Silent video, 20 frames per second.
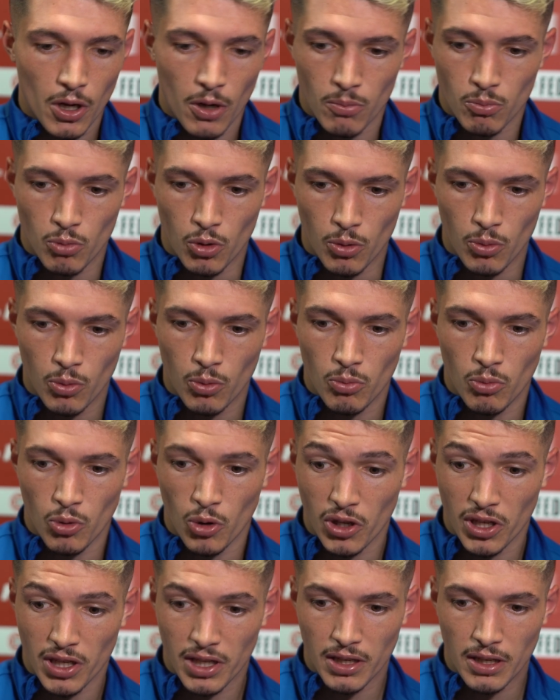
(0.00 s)
muy,
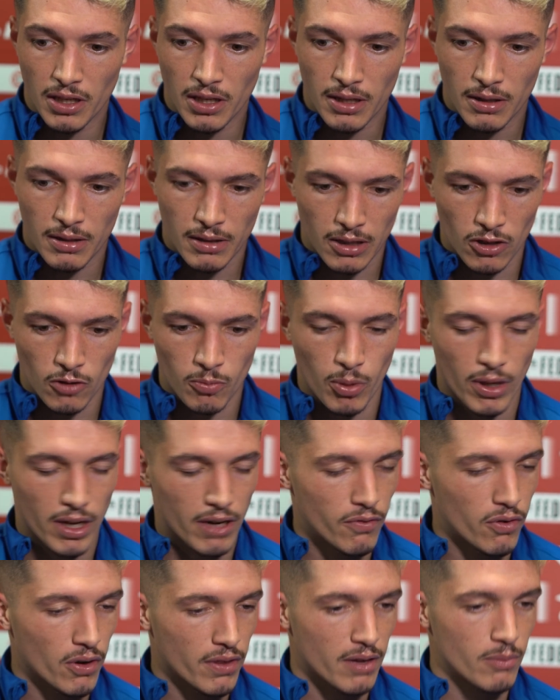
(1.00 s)
muy que nos puede
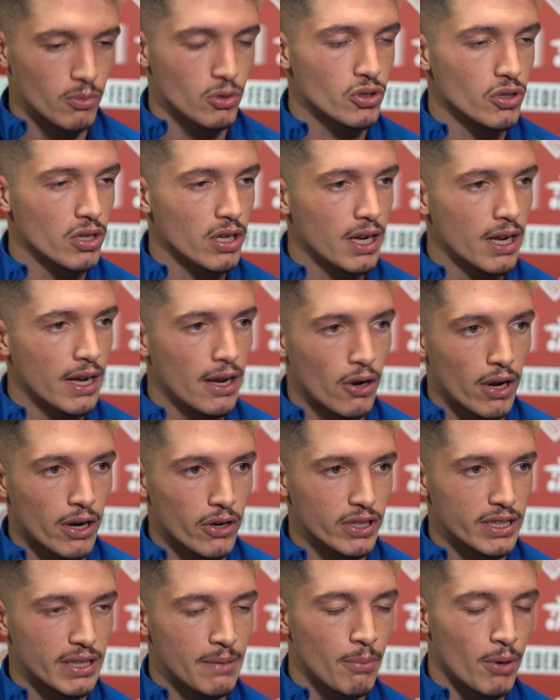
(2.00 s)
reforzar mucho a lo largo
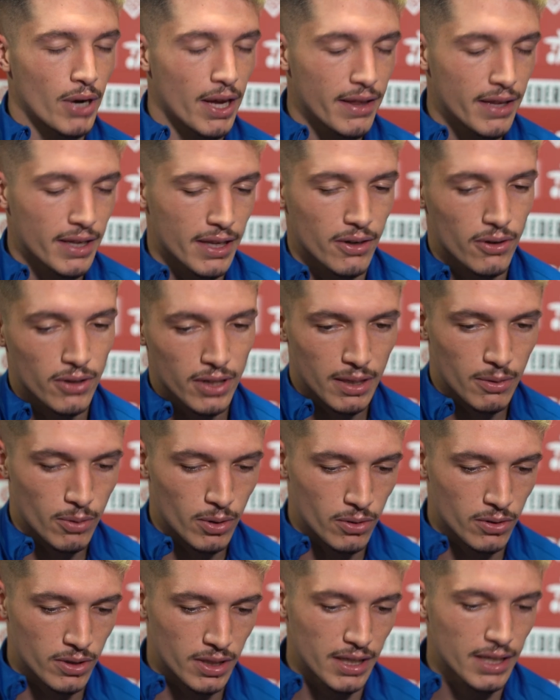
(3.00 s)
de la temporada y creo que,
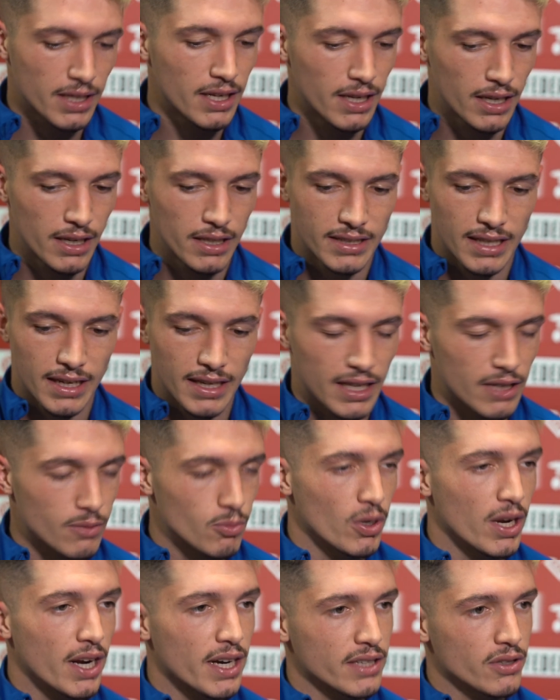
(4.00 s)
bueno, esta liga es
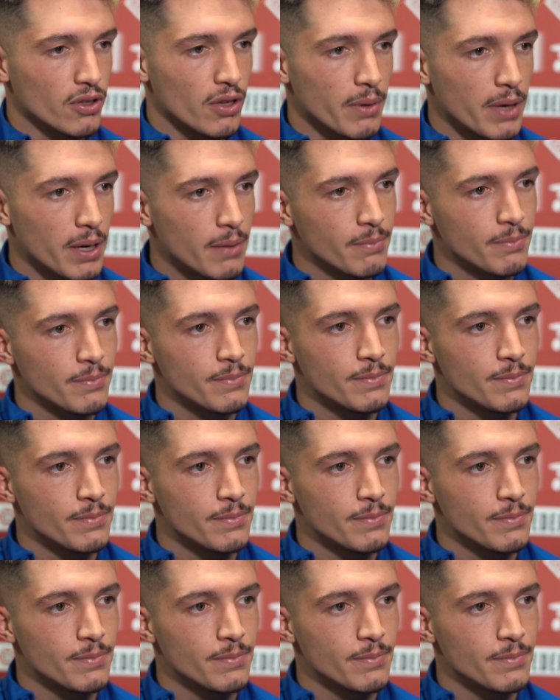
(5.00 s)
muy larga todavía.